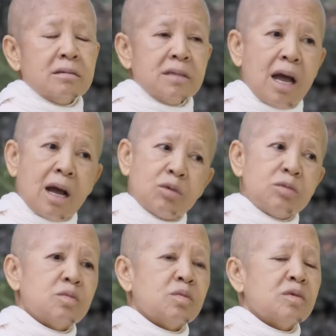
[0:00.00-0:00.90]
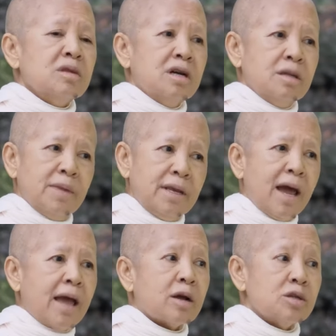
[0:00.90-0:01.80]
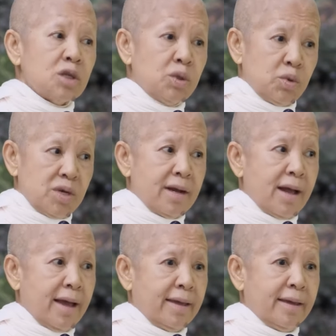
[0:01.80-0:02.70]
ถ้าเขาเดินไม่ได้เขาจะอยู่ยังไง